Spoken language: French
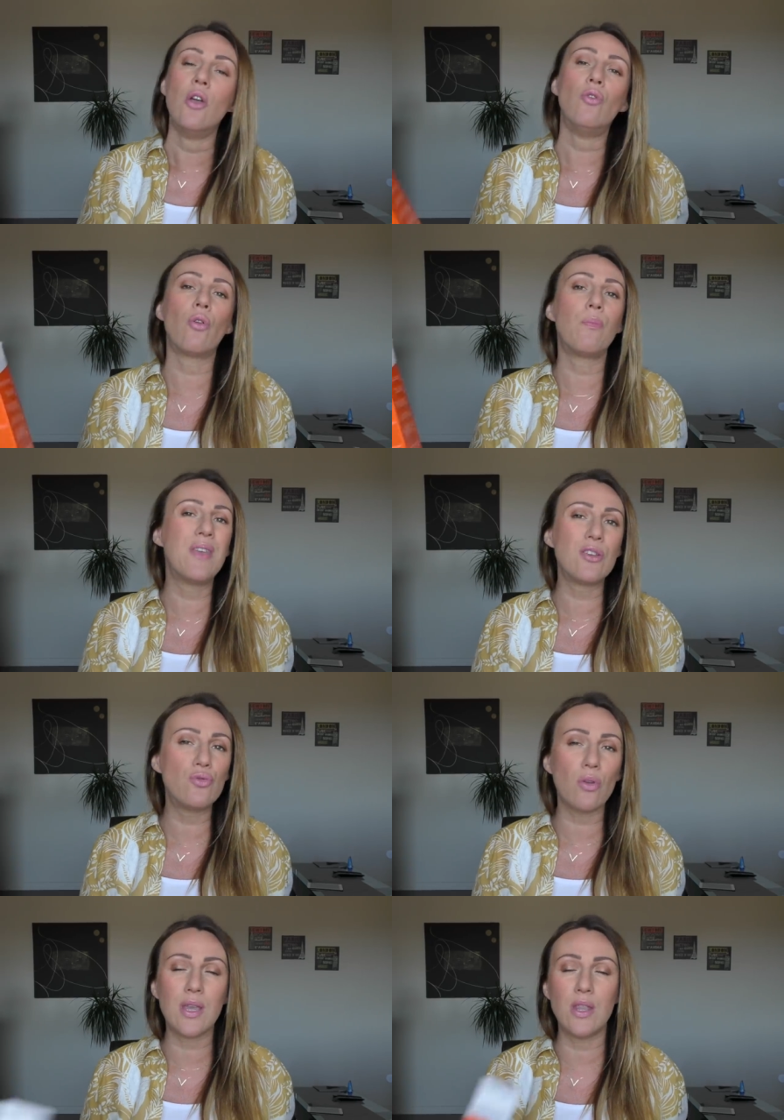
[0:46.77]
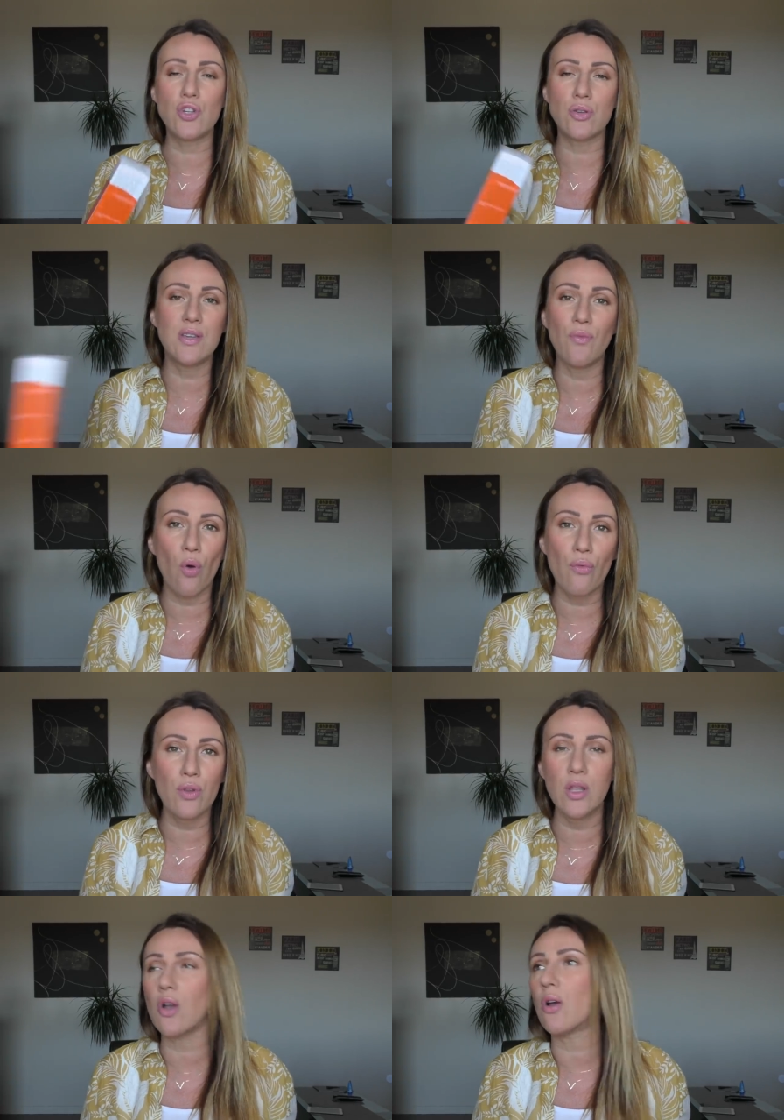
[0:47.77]
Donc bien sûr qu'il y a des choses qui vont
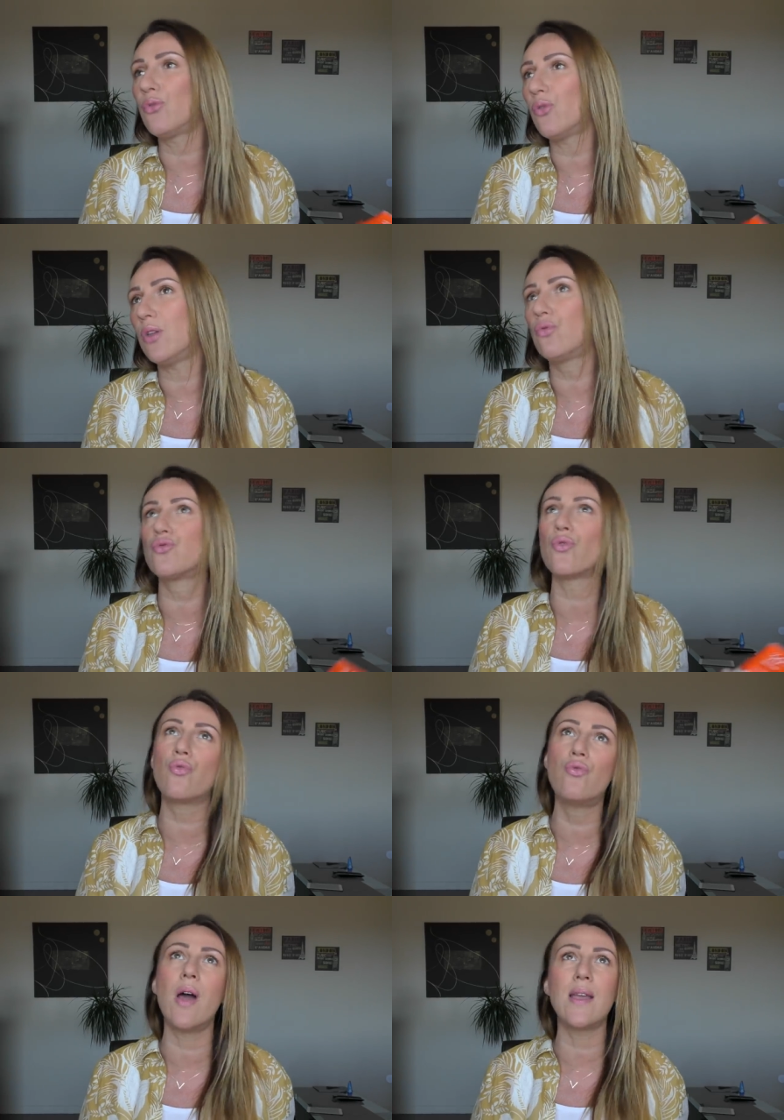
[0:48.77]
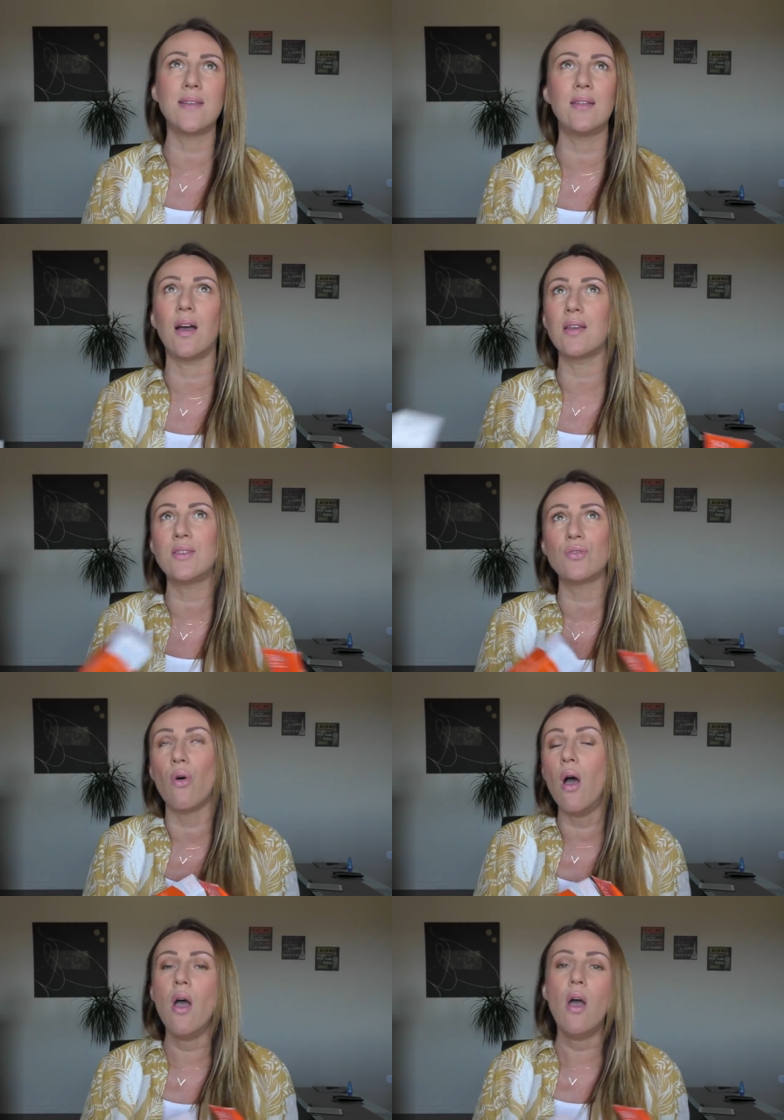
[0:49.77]
revenir comme Soleil Toujours, Coula, etc. qui sont